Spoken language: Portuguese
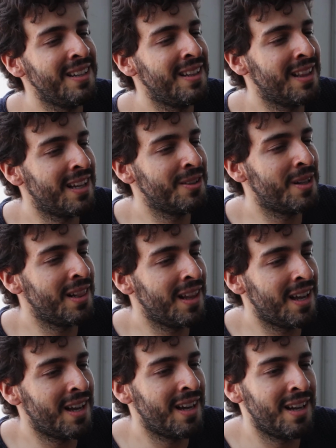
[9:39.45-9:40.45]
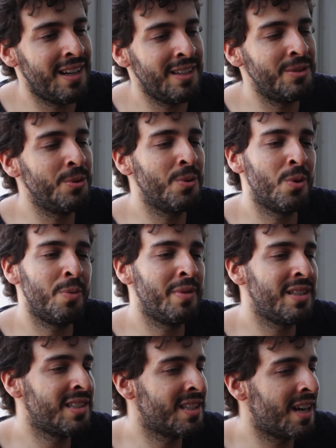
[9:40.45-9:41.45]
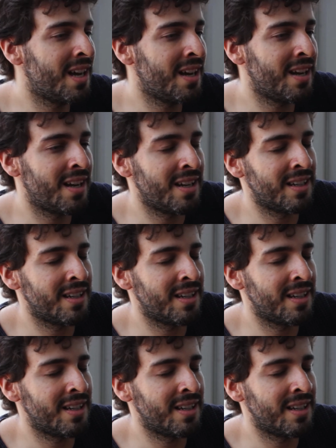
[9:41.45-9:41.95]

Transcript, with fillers: e lado a lado começar